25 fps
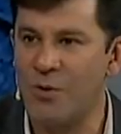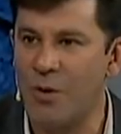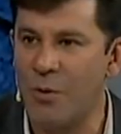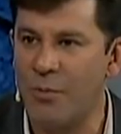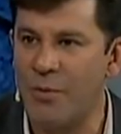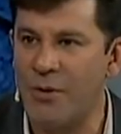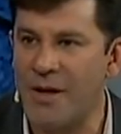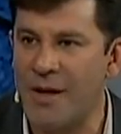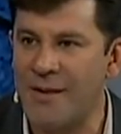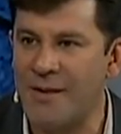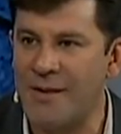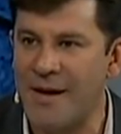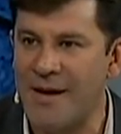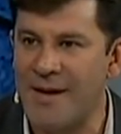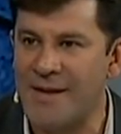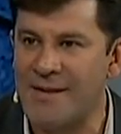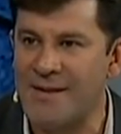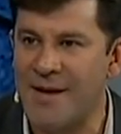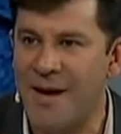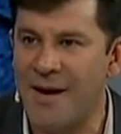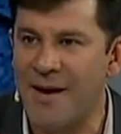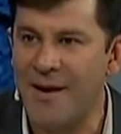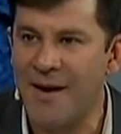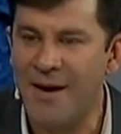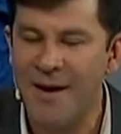uno puede
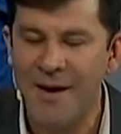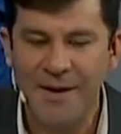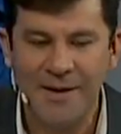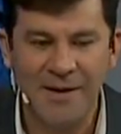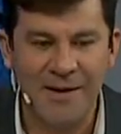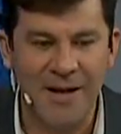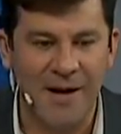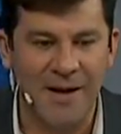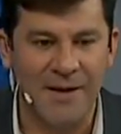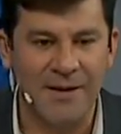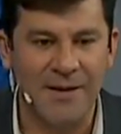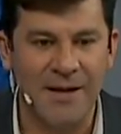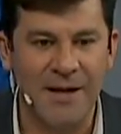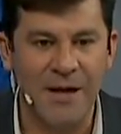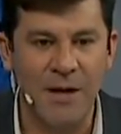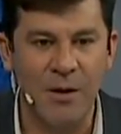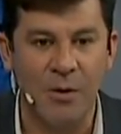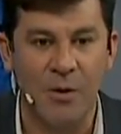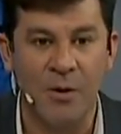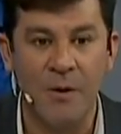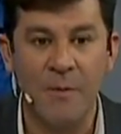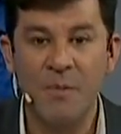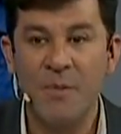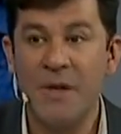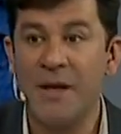aterrizar
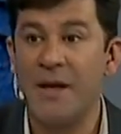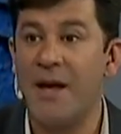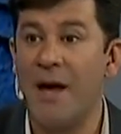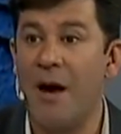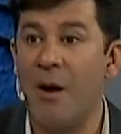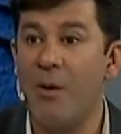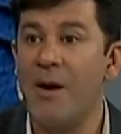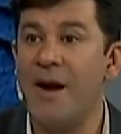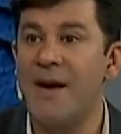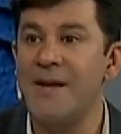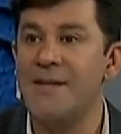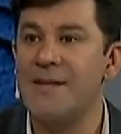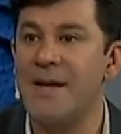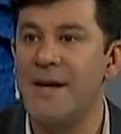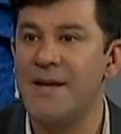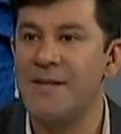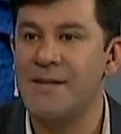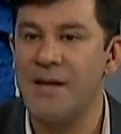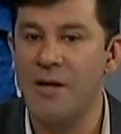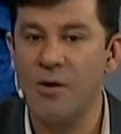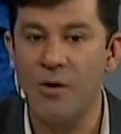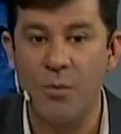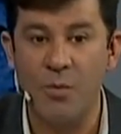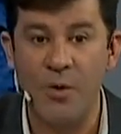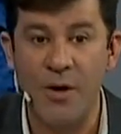tranquilo, que ahora ya
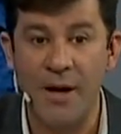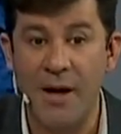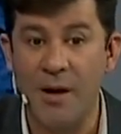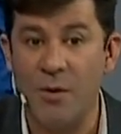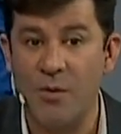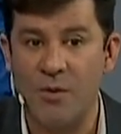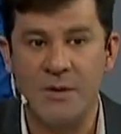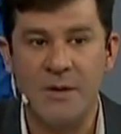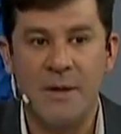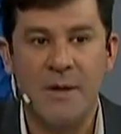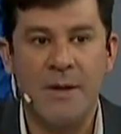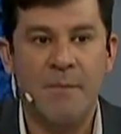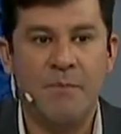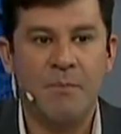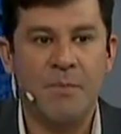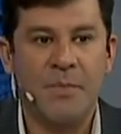están comunicados.